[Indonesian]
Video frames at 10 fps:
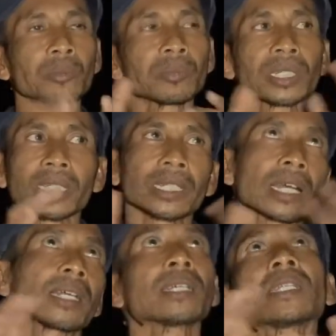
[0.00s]

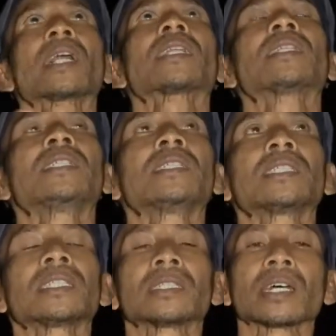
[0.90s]
bergerak-gerak di
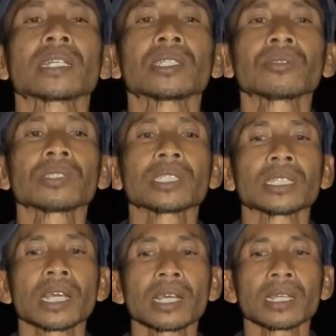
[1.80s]
sekitar itu
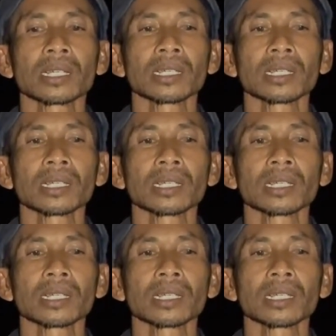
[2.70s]
sehingga